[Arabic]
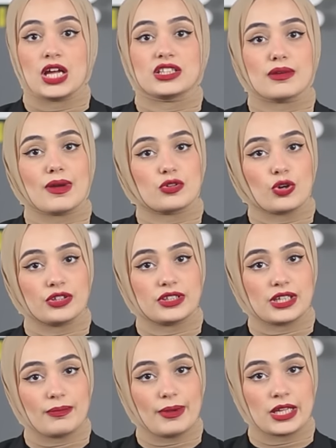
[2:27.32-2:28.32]
طبعا رحت
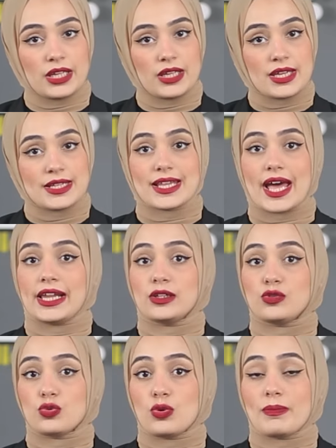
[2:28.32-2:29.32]
للبنك
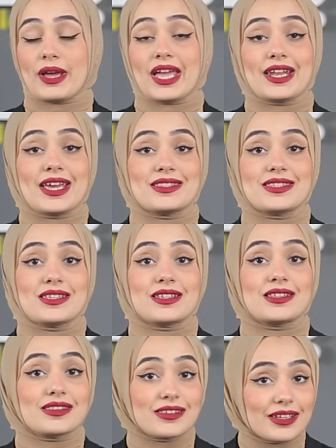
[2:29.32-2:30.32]
سألته بياناتي
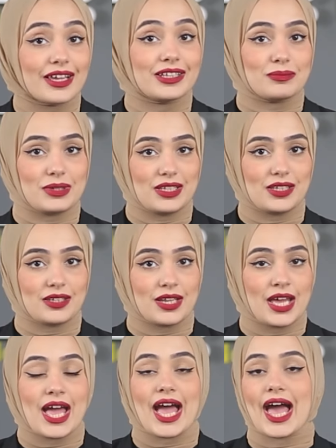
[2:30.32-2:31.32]
طلعت منين
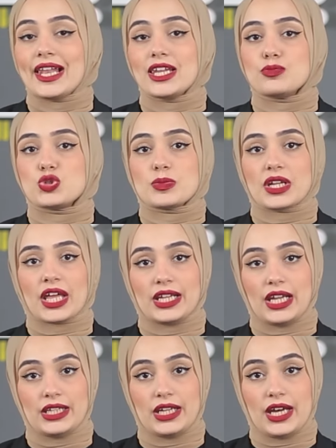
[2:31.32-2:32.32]
قال لي مش من
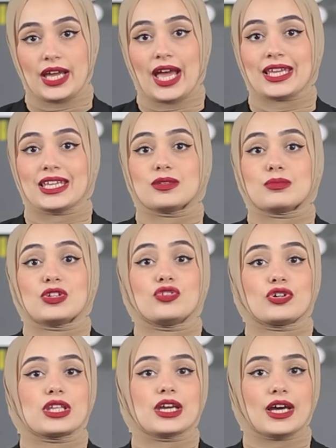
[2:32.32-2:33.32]
خلالنا اكيد من
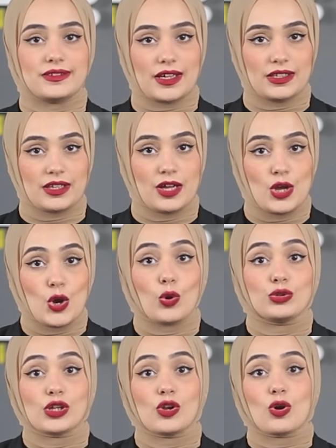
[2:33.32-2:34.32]
طريقه تانية
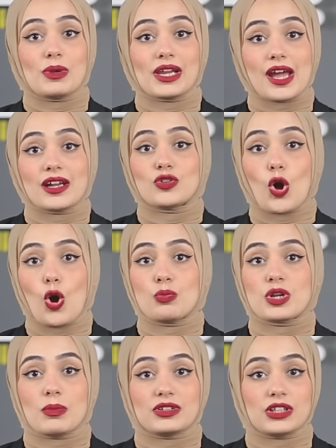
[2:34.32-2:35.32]
قلت لهم الكارت
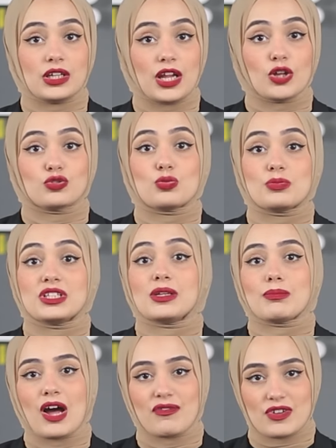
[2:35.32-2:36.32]
عمري ما طلعته من
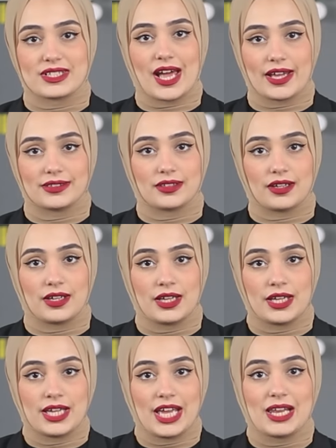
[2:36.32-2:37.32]
المحفظه حتى
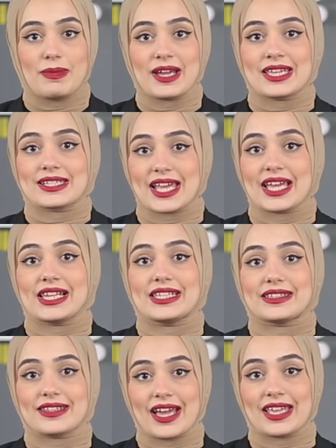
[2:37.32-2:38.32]
البنك سهل
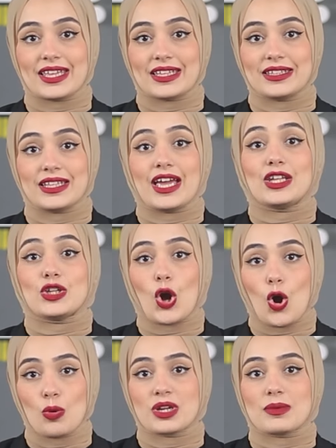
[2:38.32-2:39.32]
يتاكد اني
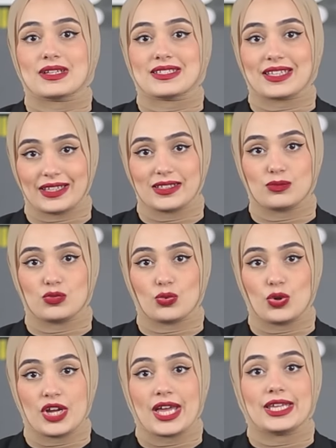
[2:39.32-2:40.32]
عمري ما استخدمته
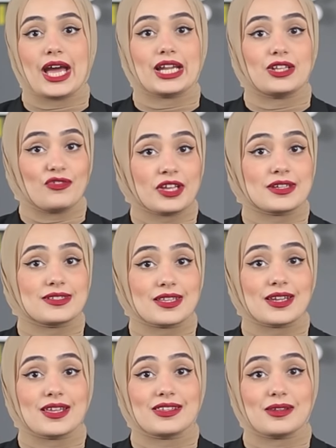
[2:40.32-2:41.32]
يعني فكره
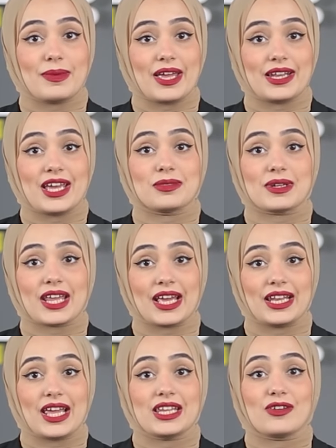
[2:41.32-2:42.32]
سرقه البيانات من
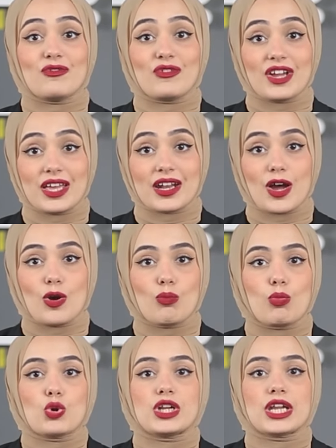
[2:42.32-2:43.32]
خلالي فكره
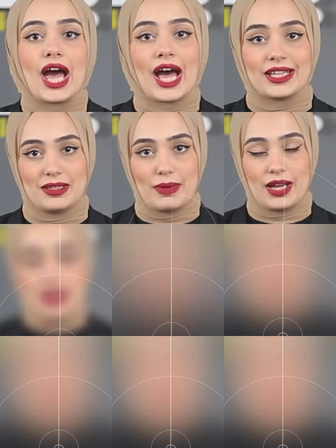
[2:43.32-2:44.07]
منعدمه